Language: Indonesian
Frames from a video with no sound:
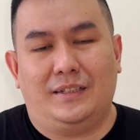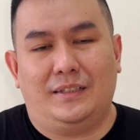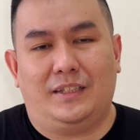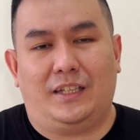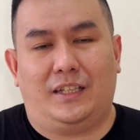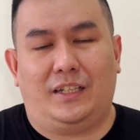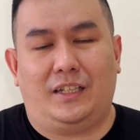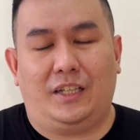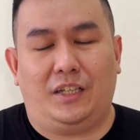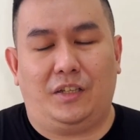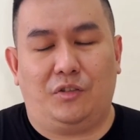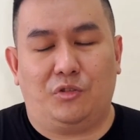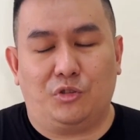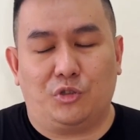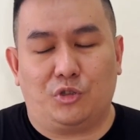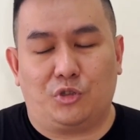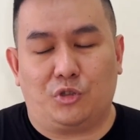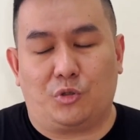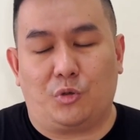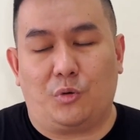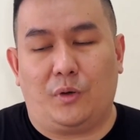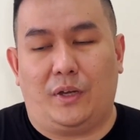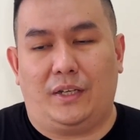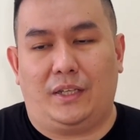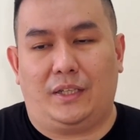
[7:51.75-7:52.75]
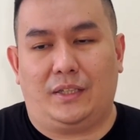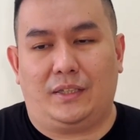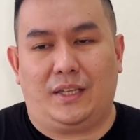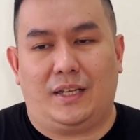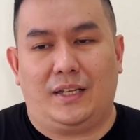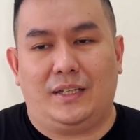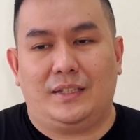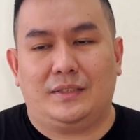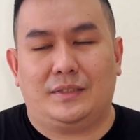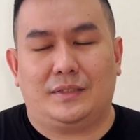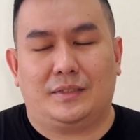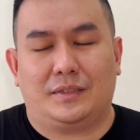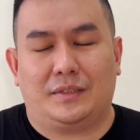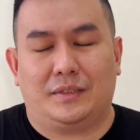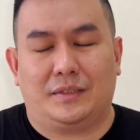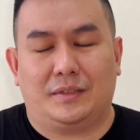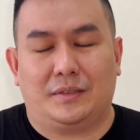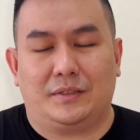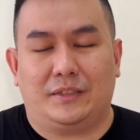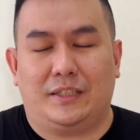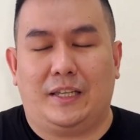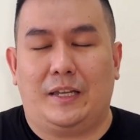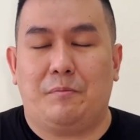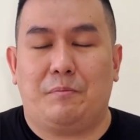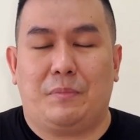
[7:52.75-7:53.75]
jadi untuk kualitas
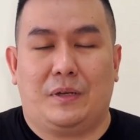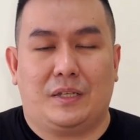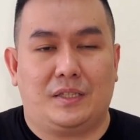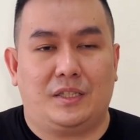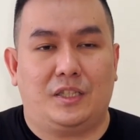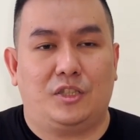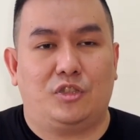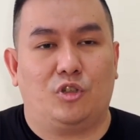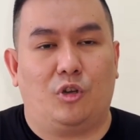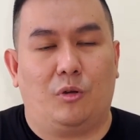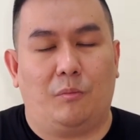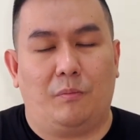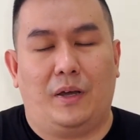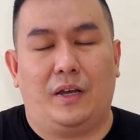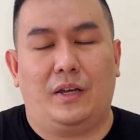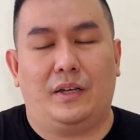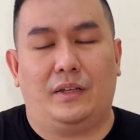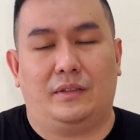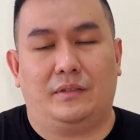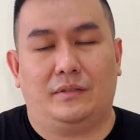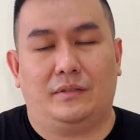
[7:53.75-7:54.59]
saya pasti coba